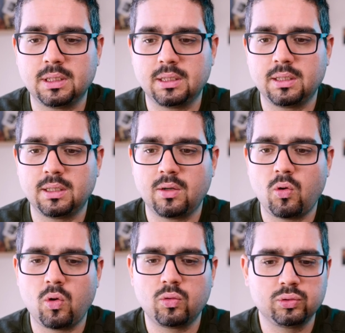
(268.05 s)
Eh,
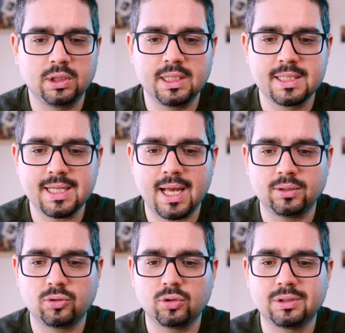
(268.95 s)
ho
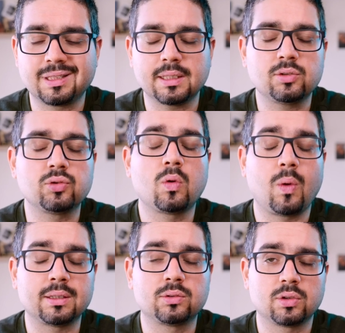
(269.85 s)
utilizzato 3 su
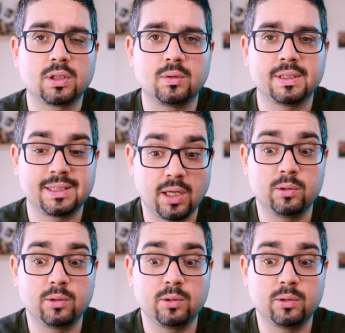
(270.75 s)
4 di questi,